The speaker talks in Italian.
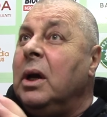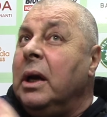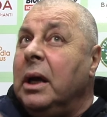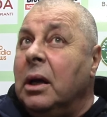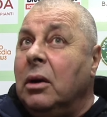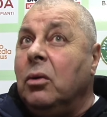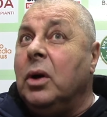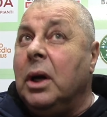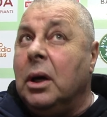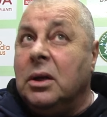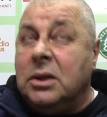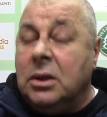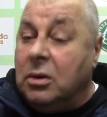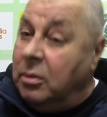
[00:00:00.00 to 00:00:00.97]
E allora,
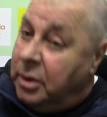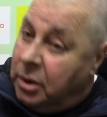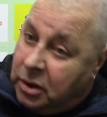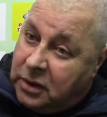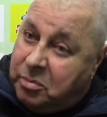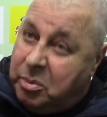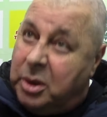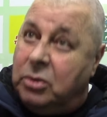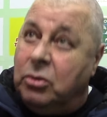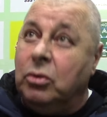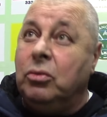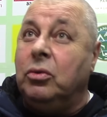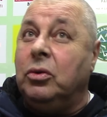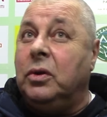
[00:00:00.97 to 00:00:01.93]
siccome io rispetto
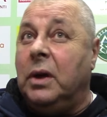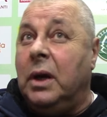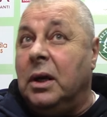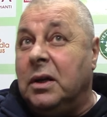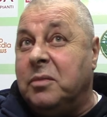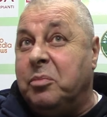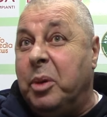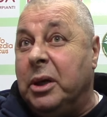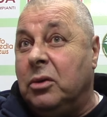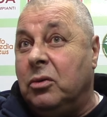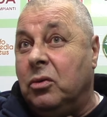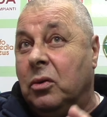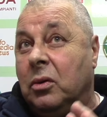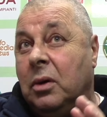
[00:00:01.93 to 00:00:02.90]
tutti e
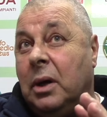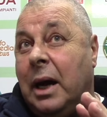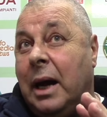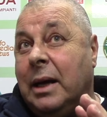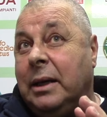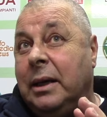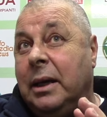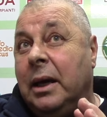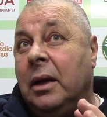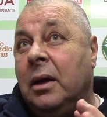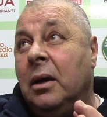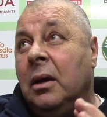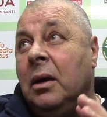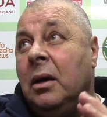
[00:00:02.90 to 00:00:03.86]
rispetto anche
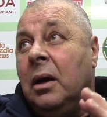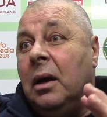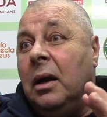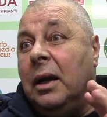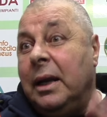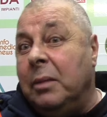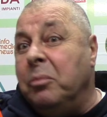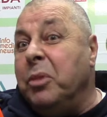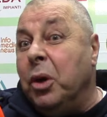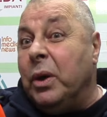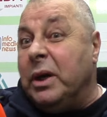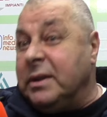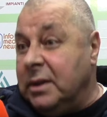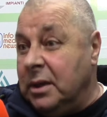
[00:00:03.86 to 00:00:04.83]
il mio
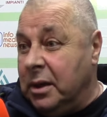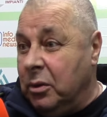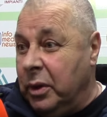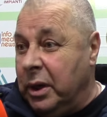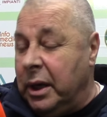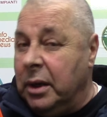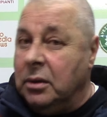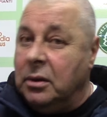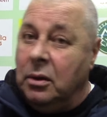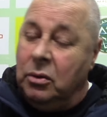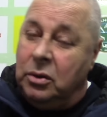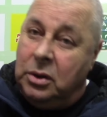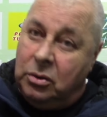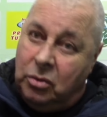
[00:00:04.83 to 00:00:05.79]
essere coerente,
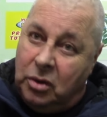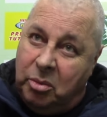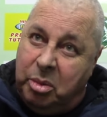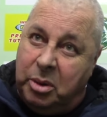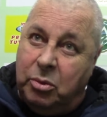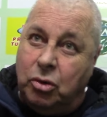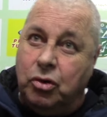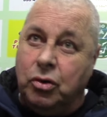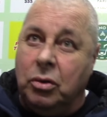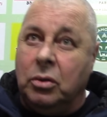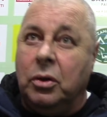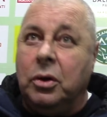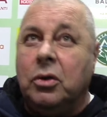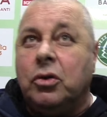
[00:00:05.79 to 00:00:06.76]
l'ho detto dal primo
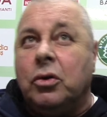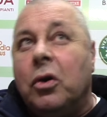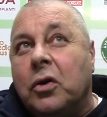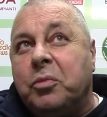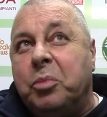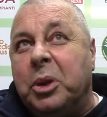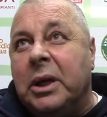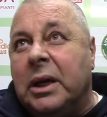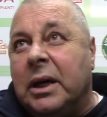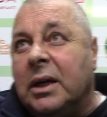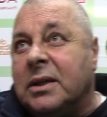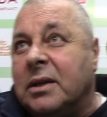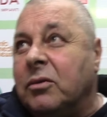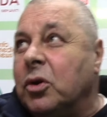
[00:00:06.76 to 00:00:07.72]
giorno, io sono ospite in
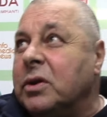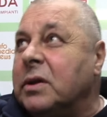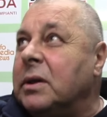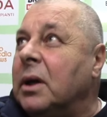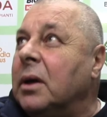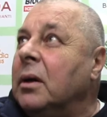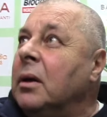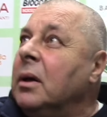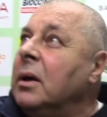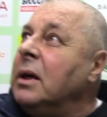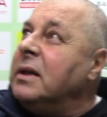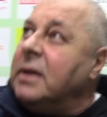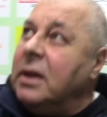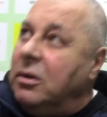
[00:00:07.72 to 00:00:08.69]
casa vostra
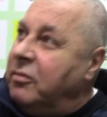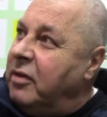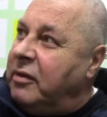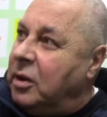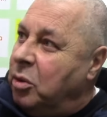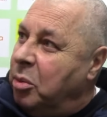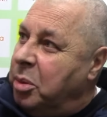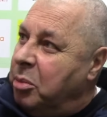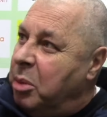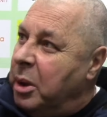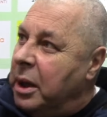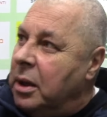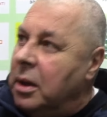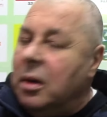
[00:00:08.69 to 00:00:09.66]
se non vi vado più
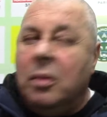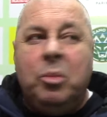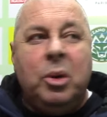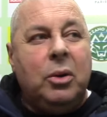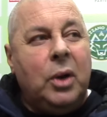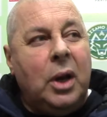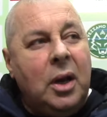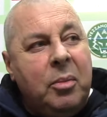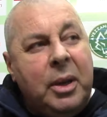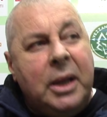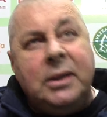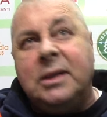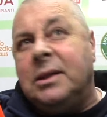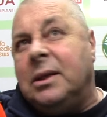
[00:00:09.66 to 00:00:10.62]
bene, Pecorelli
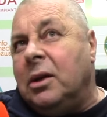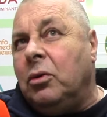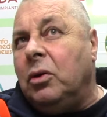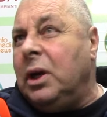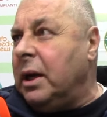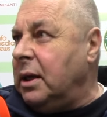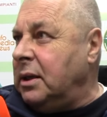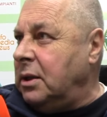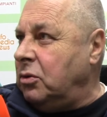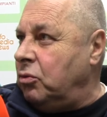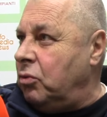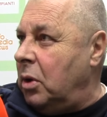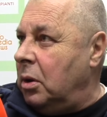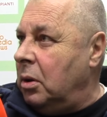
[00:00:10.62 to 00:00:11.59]
prende e se ne torna a casa
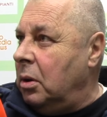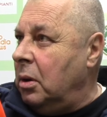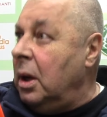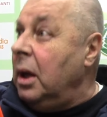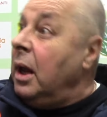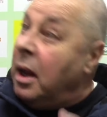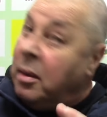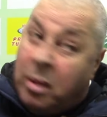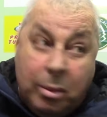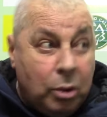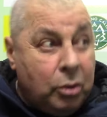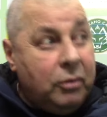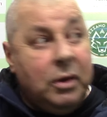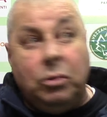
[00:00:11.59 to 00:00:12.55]
sua e mi
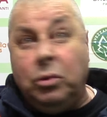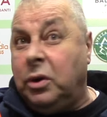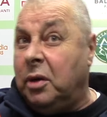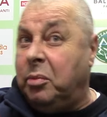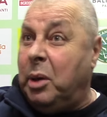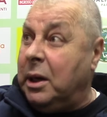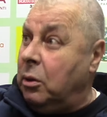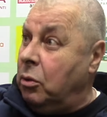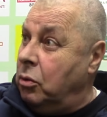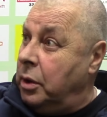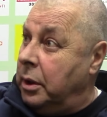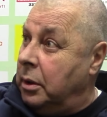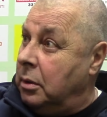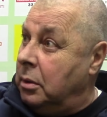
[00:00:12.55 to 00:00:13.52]
porto via tutto il baraccone.